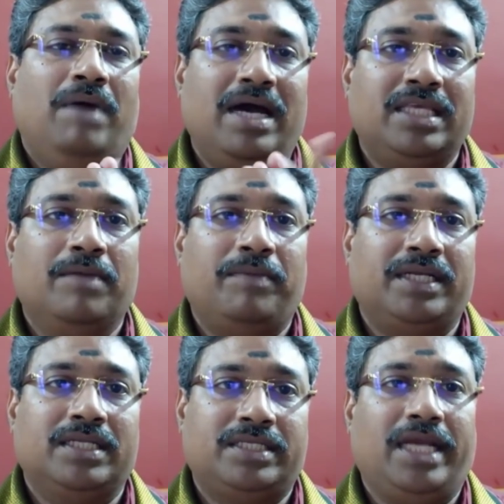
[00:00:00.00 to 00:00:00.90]

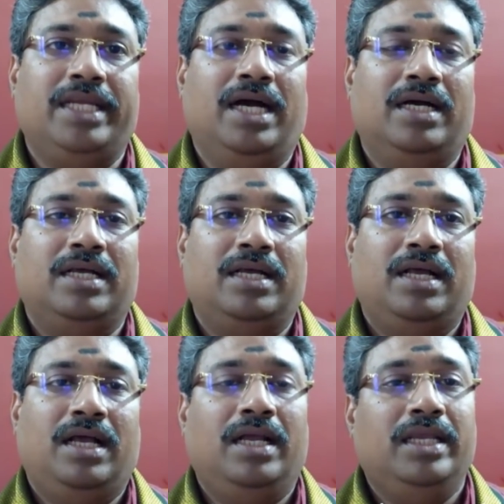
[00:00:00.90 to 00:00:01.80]
பாதிக்கப்பட்ட சைனா
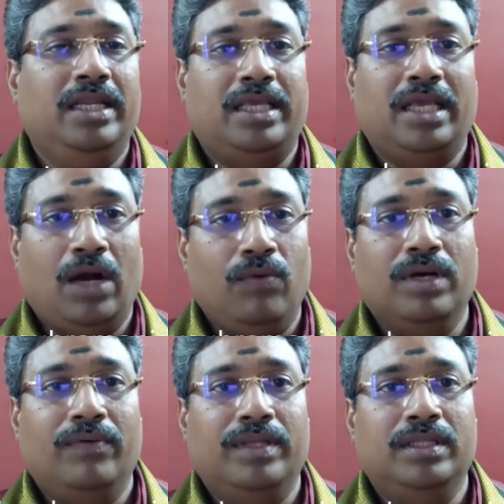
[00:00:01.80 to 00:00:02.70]
இன்றைக்கி
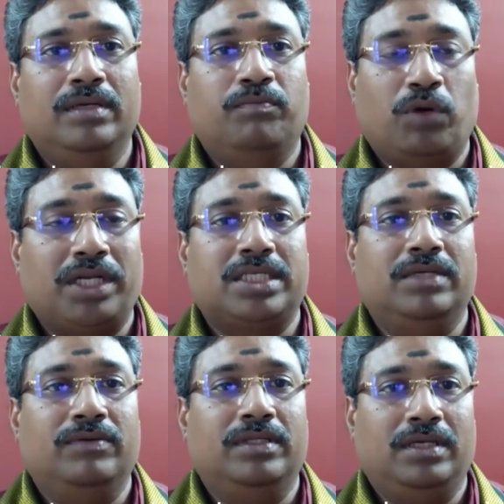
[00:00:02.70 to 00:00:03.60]
அவங்க வந்து
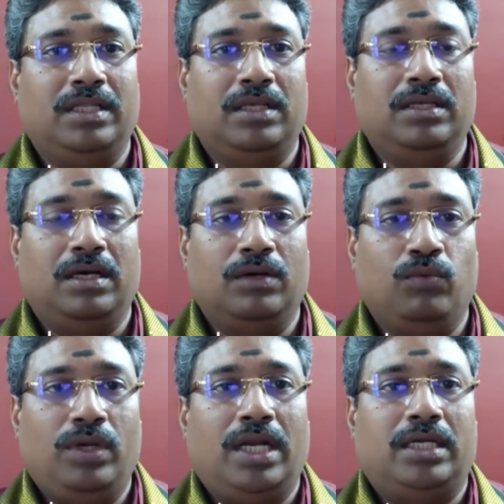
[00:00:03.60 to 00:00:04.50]
ப்ரொடெக்ஷன் வந்து அதாவது அவங்க
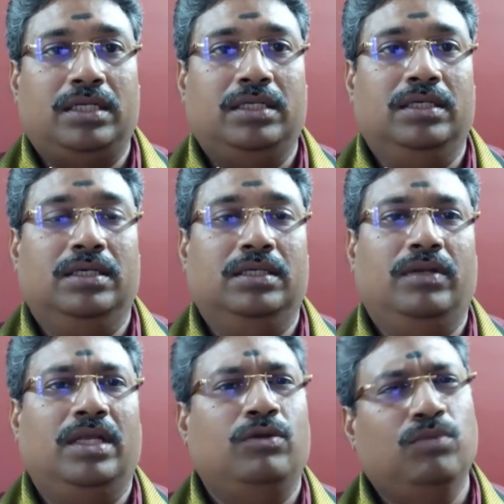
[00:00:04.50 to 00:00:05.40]
உள்நாட்டு
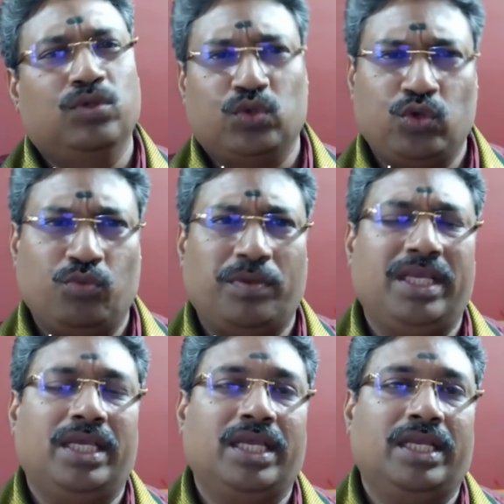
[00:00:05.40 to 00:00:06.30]
இதெல்லாம் ரொம்ப
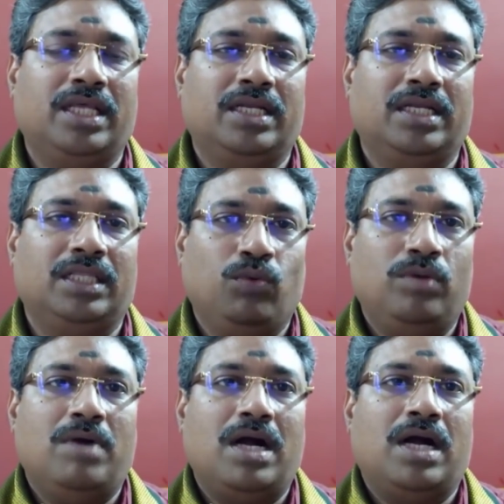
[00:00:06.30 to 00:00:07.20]
சுறுசுறுப்பாக இயங்கிக்கிட்டு தான் இருக்குது அந்த
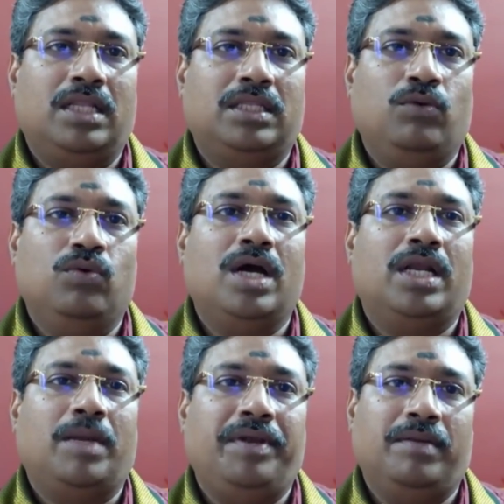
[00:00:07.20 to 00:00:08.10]
ஒரு மாகாணத்தை
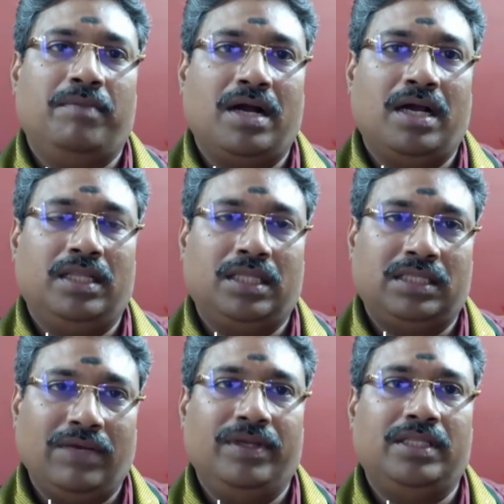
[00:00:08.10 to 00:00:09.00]
உகான் அப்படின்ற மாகாணத்தை
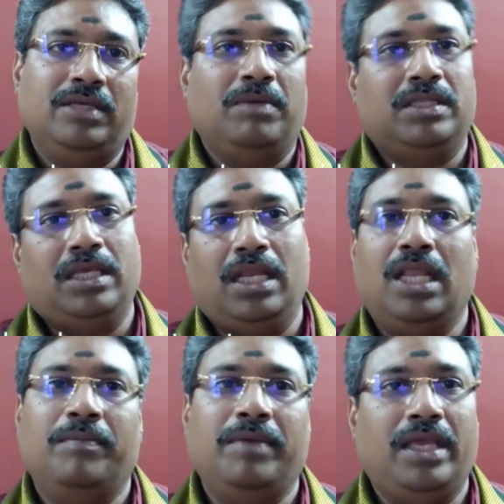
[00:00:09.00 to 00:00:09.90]
தவிர்த்து மற்ற
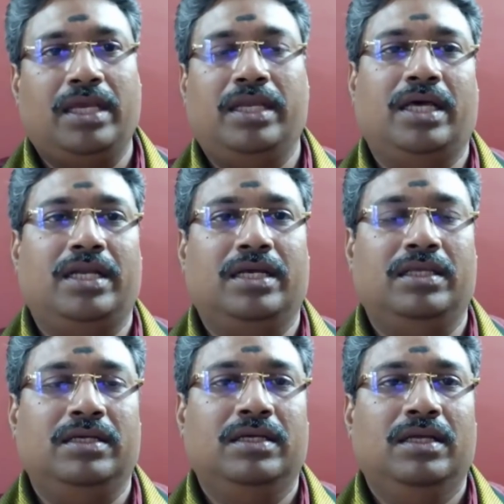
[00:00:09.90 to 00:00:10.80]
எல்லாமே இயங்கிட்டு தான்
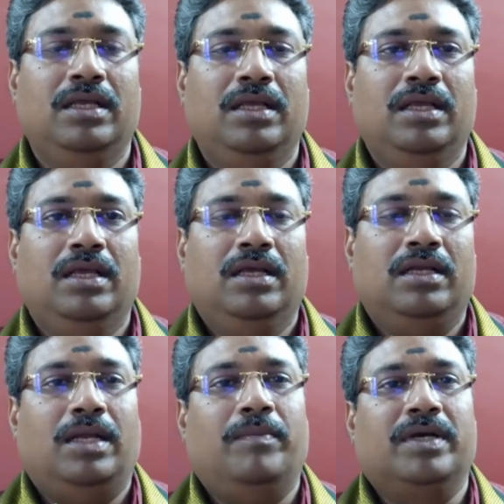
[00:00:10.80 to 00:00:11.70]
இருக்குது
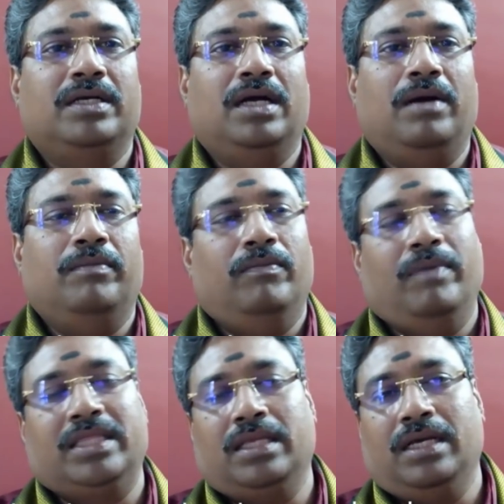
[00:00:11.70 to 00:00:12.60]
நமக்கு
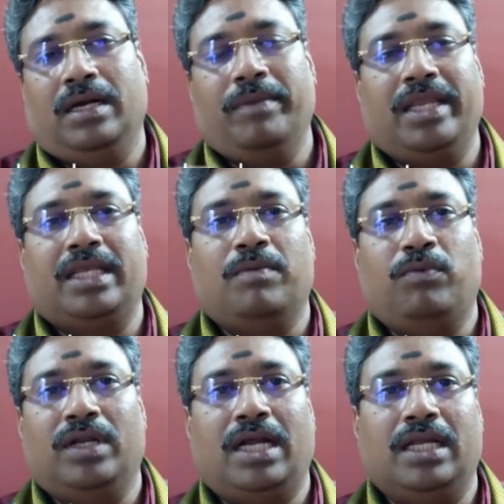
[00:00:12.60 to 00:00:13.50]
மற்ற அமெரிக்கா
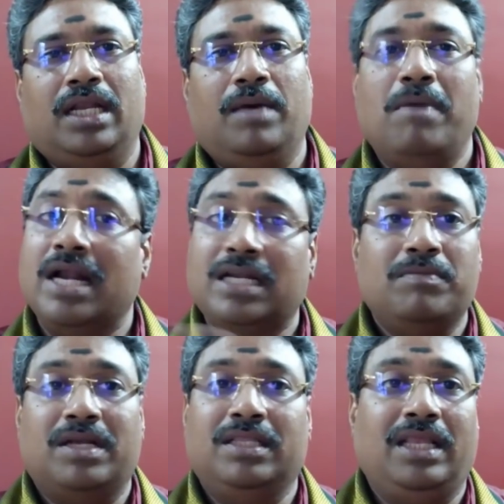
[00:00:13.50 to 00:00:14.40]
போன்ற நாடுகள்லாம்
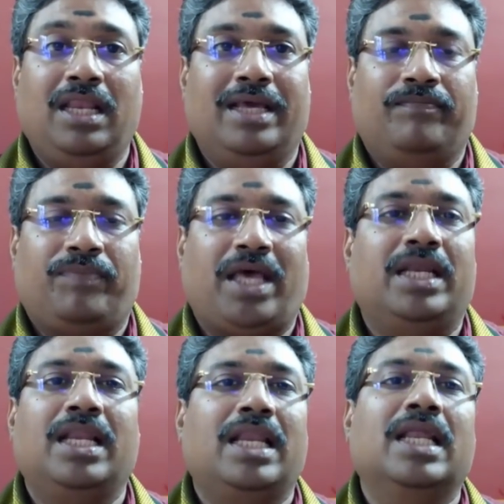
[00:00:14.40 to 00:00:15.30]
மாற்று மருந்து இல்லை
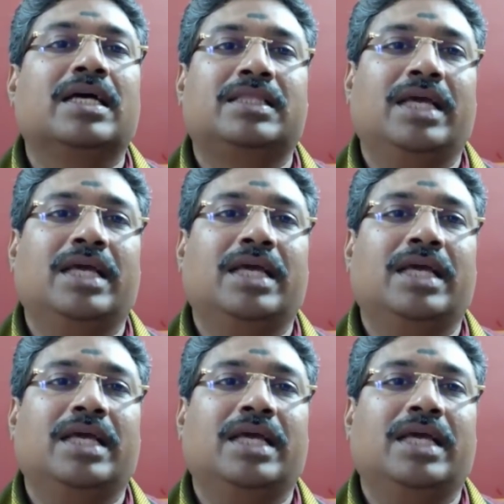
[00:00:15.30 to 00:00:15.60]
அதனால் எல்லாம்